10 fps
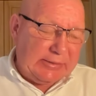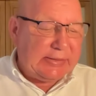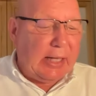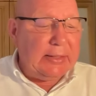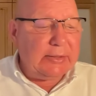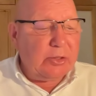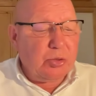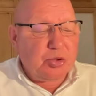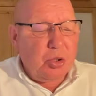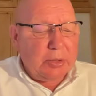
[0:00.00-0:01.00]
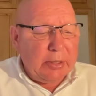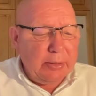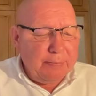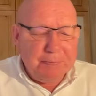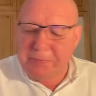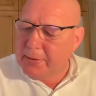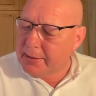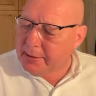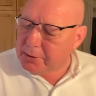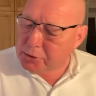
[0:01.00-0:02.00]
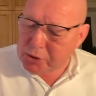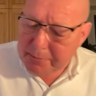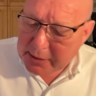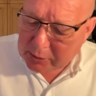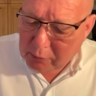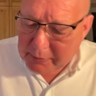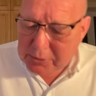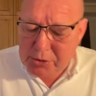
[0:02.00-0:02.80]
Stany Zjednoczone, żeby ratować